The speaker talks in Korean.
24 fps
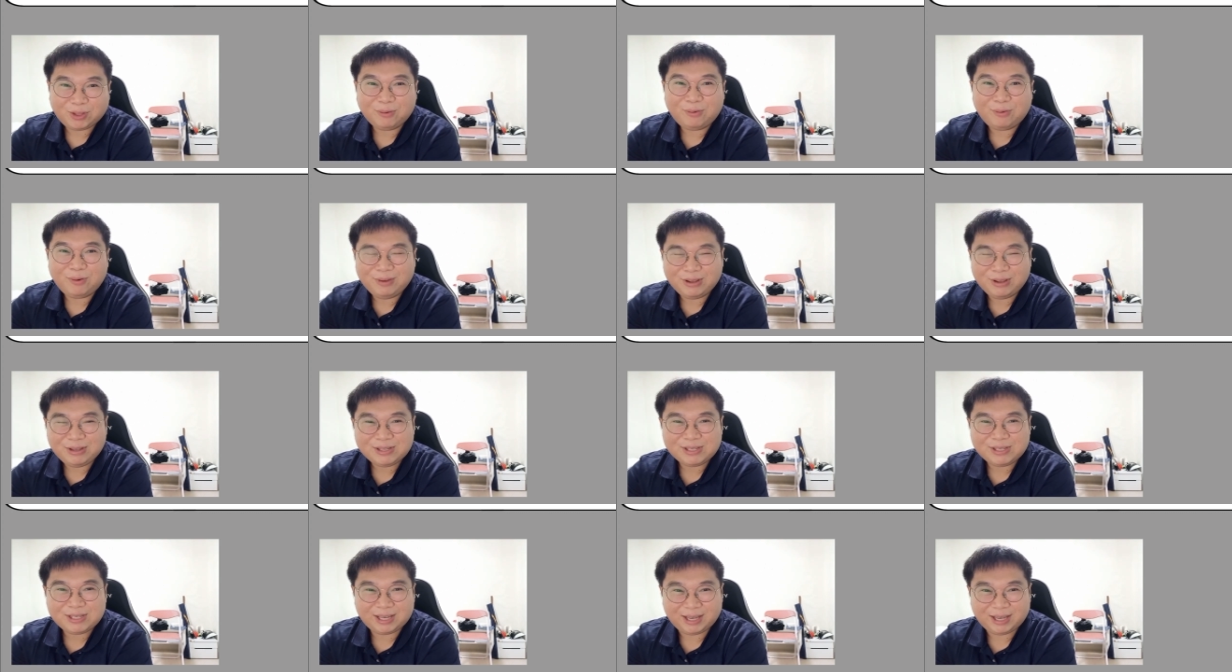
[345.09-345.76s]
어떻게
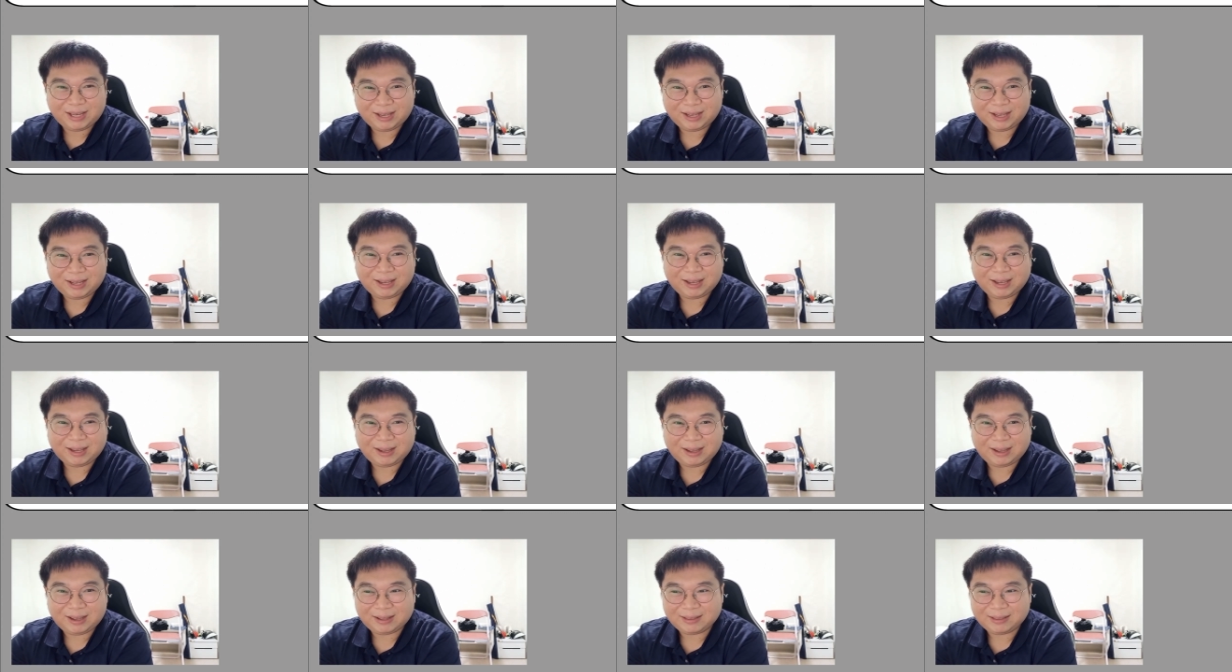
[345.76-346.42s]
보면
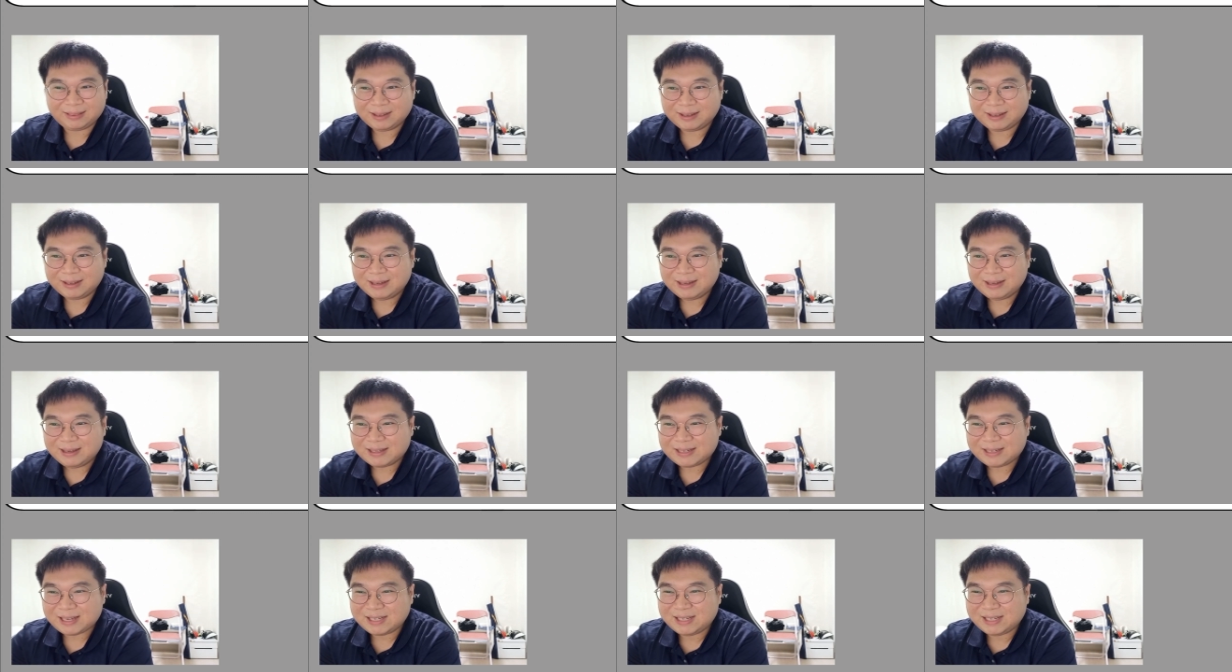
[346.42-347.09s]
이제
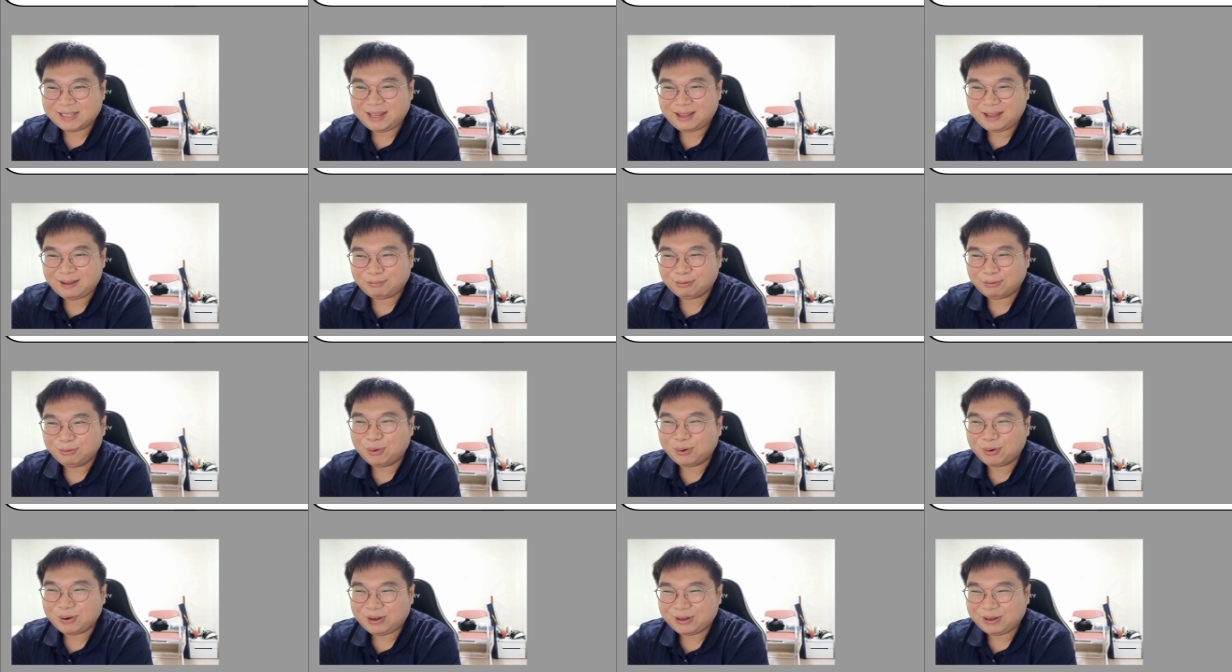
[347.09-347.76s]

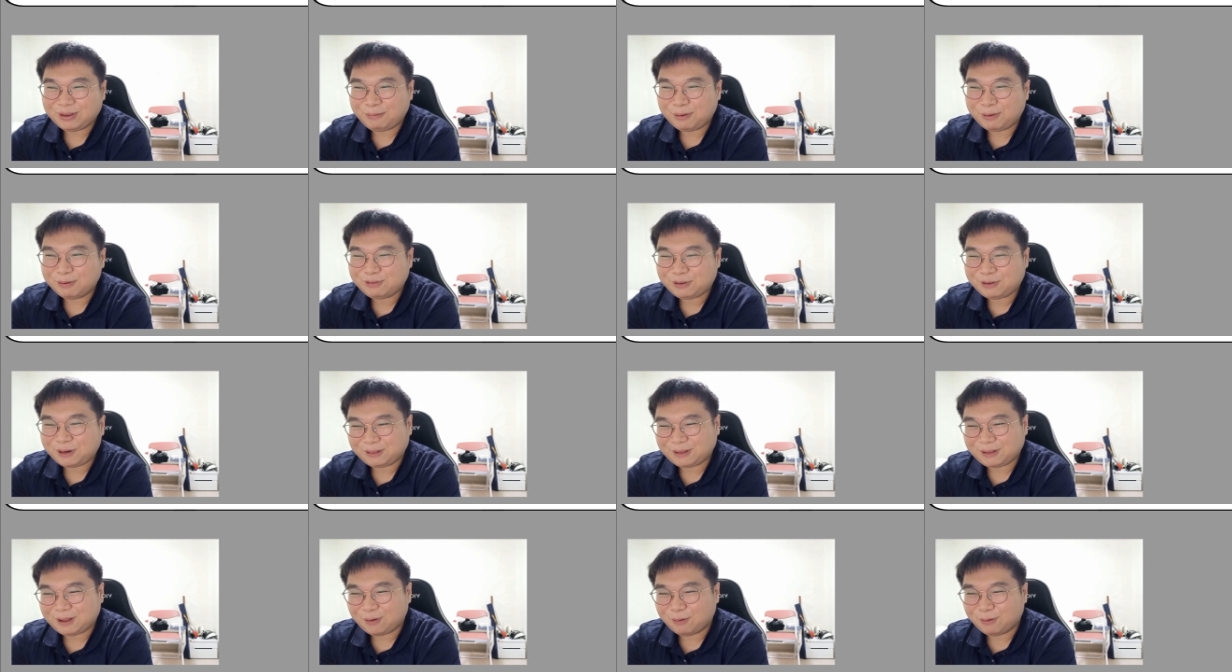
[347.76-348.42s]
자신의 분노를 이렇게
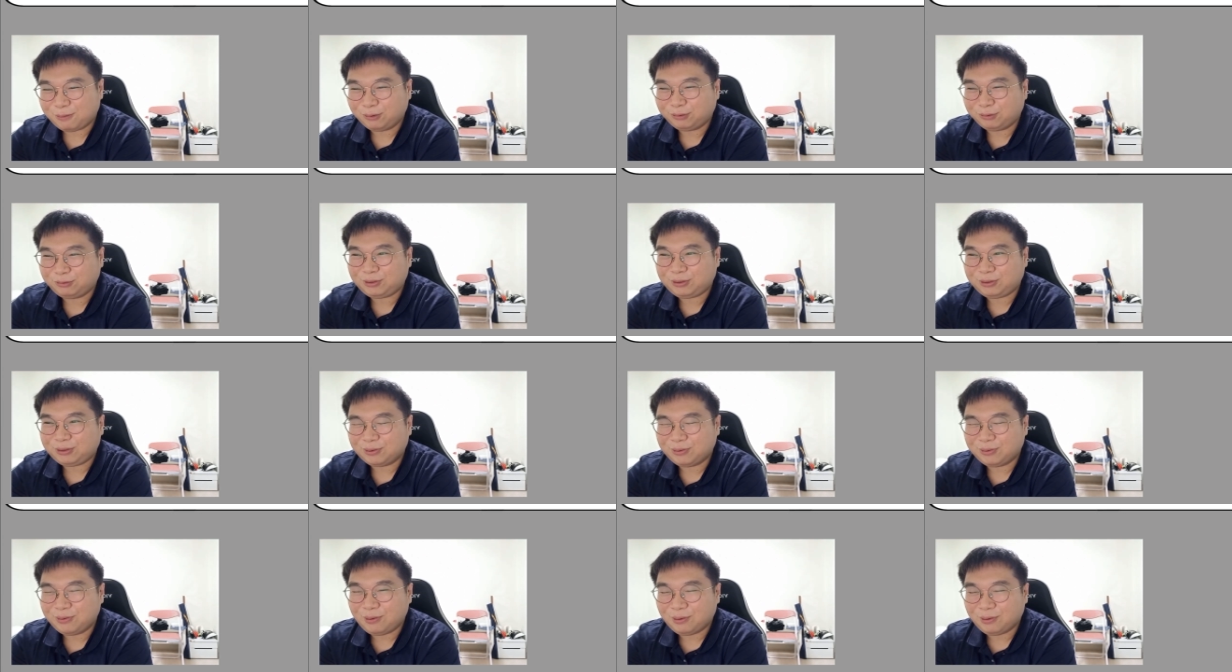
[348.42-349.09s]
표출했다라고
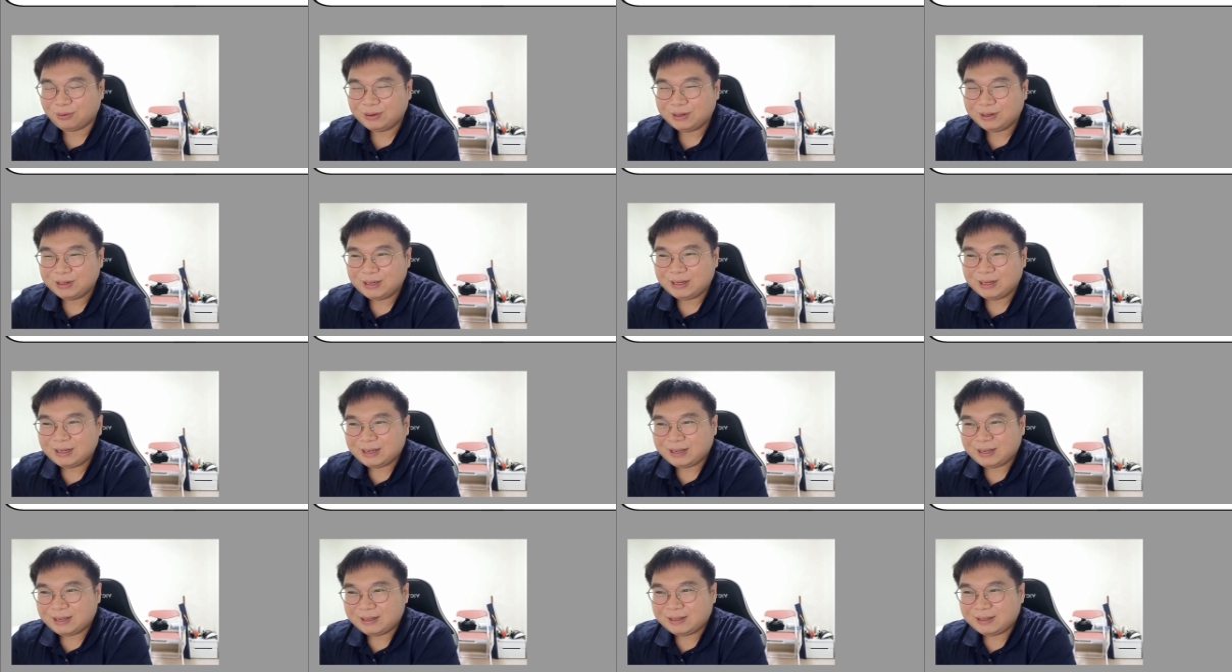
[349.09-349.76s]
볼 수도 있고
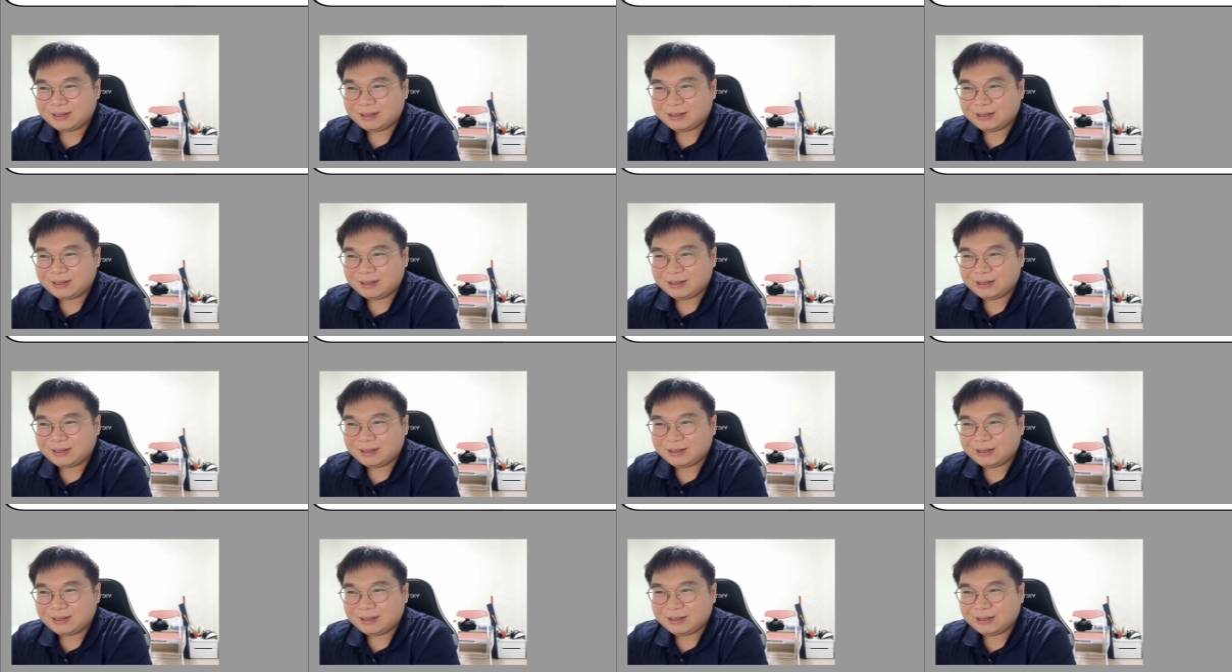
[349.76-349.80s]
